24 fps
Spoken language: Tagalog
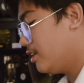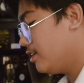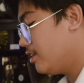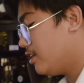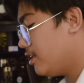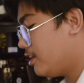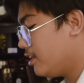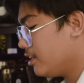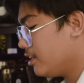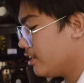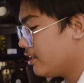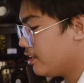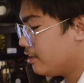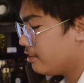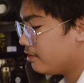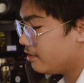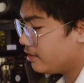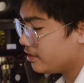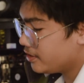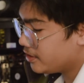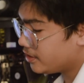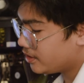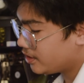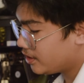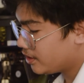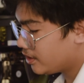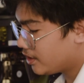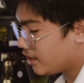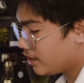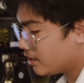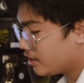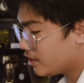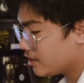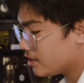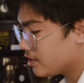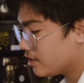Nilagyan ko lang siya ng
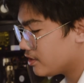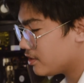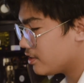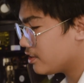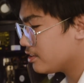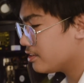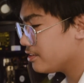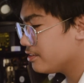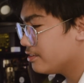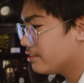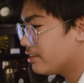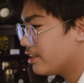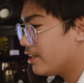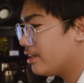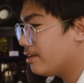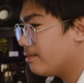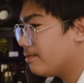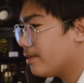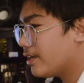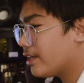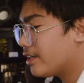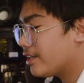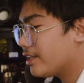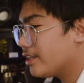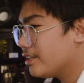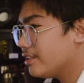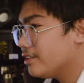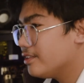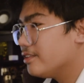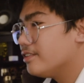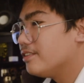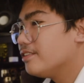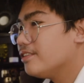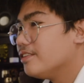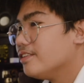gatas at asukal para yun.